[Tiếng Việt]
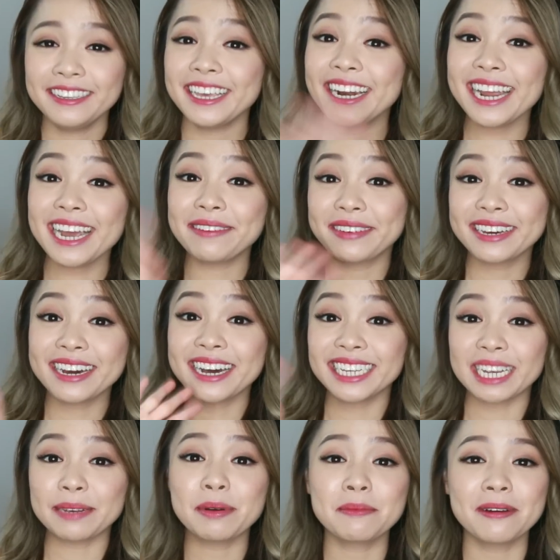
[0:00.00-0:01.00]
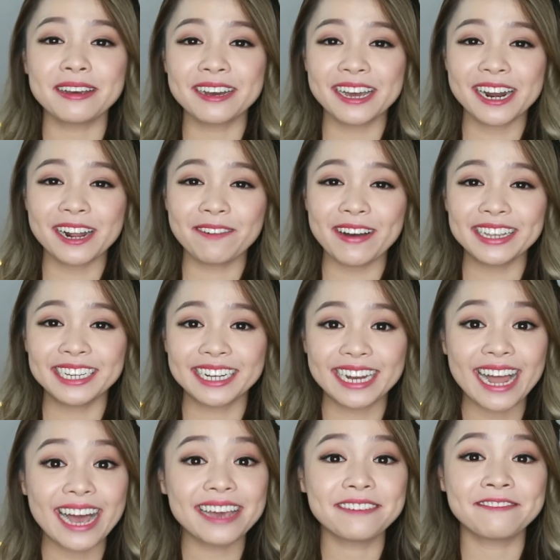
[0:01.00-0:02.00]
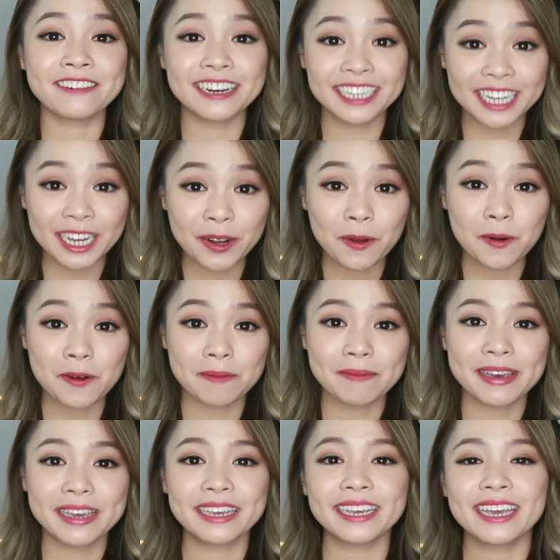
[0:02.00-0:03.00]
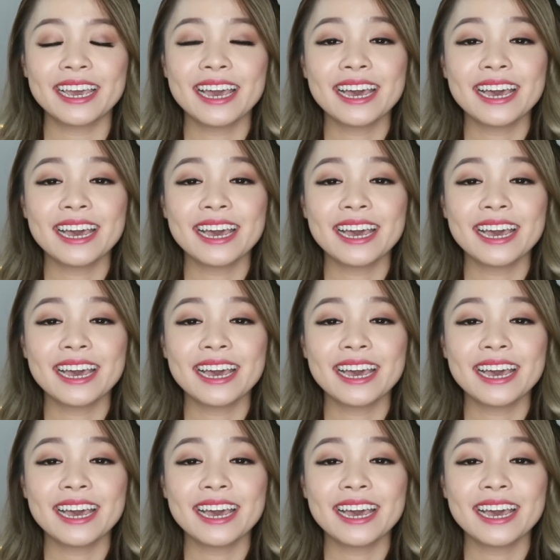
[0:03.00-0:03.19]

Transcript: Nhân đây cả mọi người, chào mừng mọi người đã quay trở lại với channel của mình